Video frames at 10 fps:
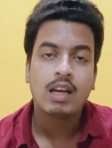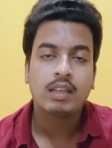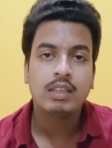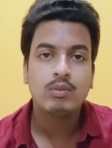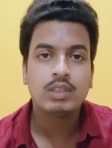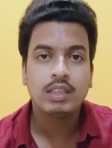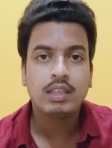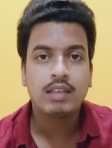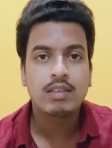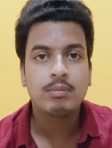आगे कुछ
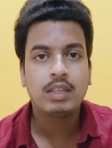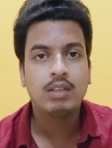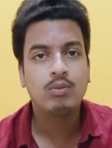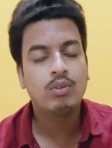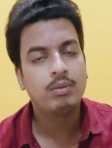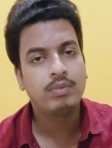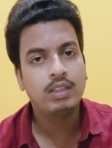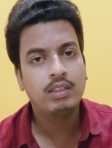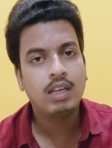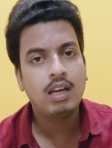एक ऐसा बयान उन्होंने
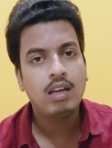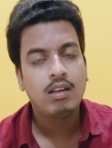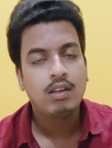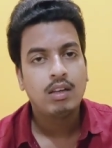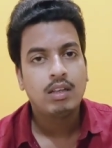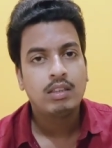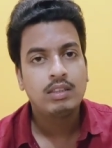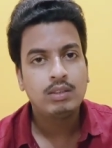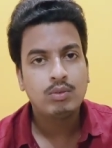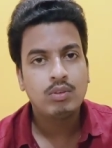फिर दिया
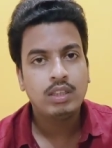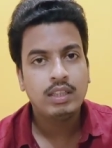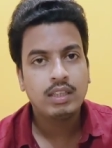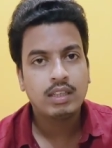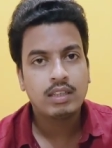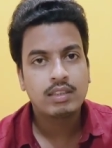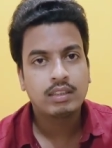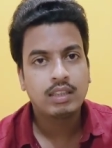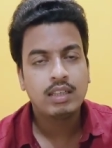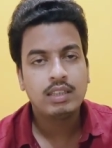जिसको लेकर कह
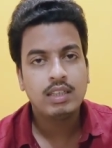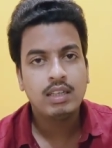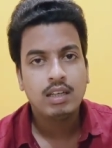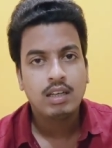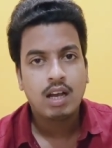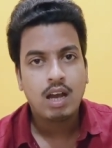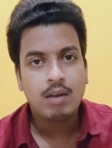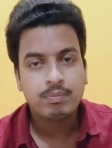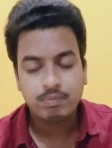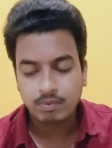सकते हैं कि
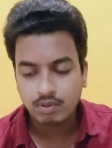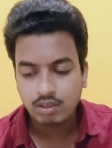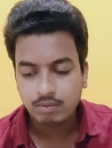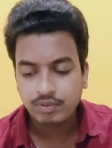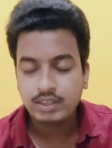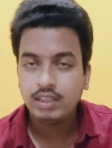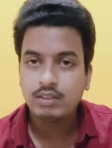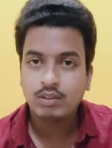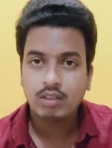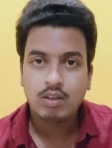आप
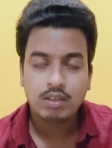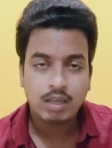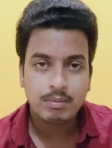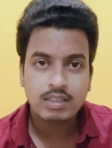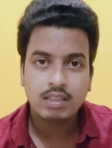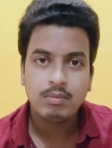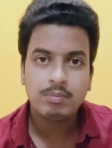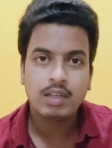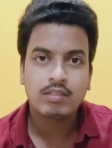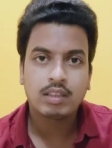फिजिक्स और केमिस्ट्री
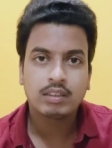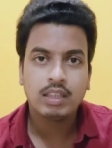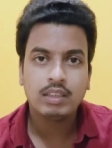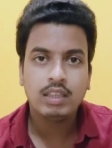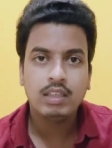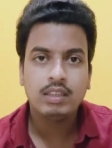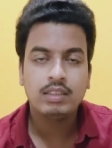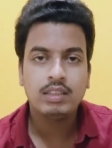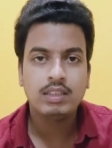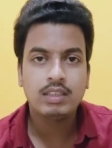में पढ़ सकते हैं कि
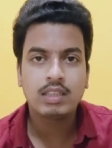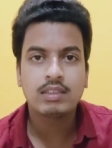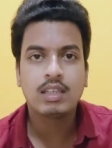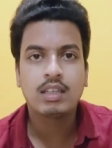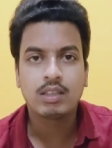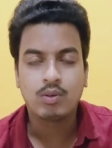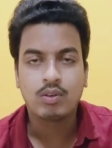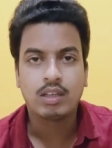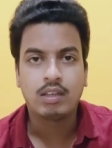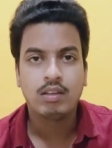किसी चीज़ का जनक
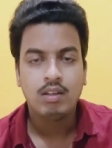कौन है